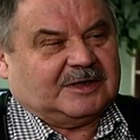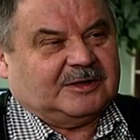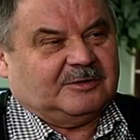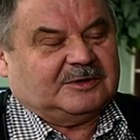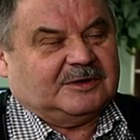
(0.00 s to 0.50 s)

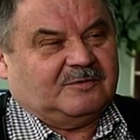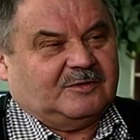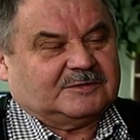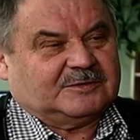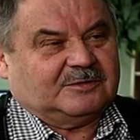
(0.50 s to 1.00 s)
холодный
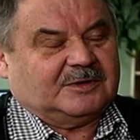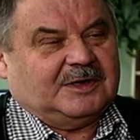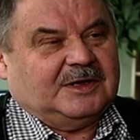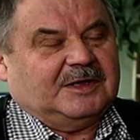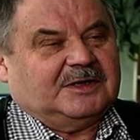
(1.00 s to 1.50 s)
воздух
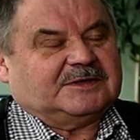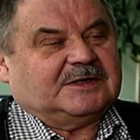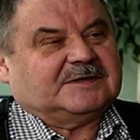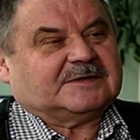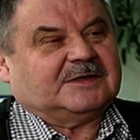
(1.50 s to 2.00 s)

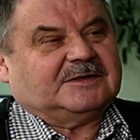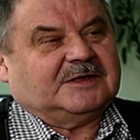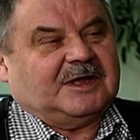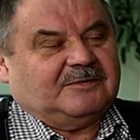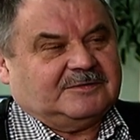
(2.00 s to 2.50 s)
через
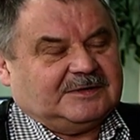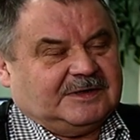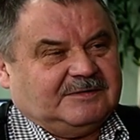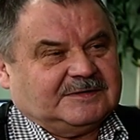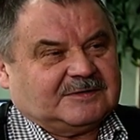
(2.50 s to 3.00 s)
Скандинавию с
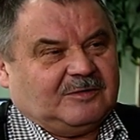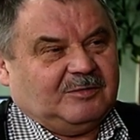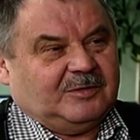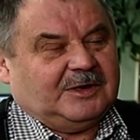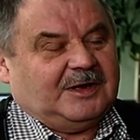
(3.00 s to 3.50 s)
Норвежского
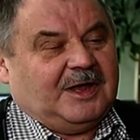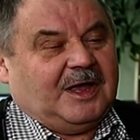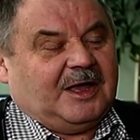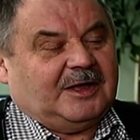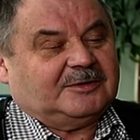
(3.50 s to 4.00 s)
моря,
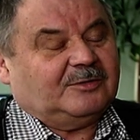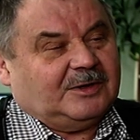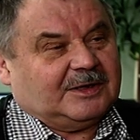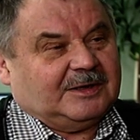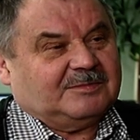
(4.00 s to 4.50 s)
а
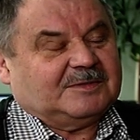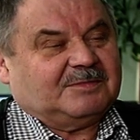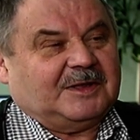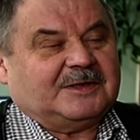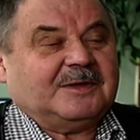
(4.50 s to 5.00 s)
оттуда к нам
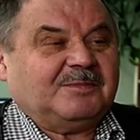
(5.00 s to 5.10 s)
тепла не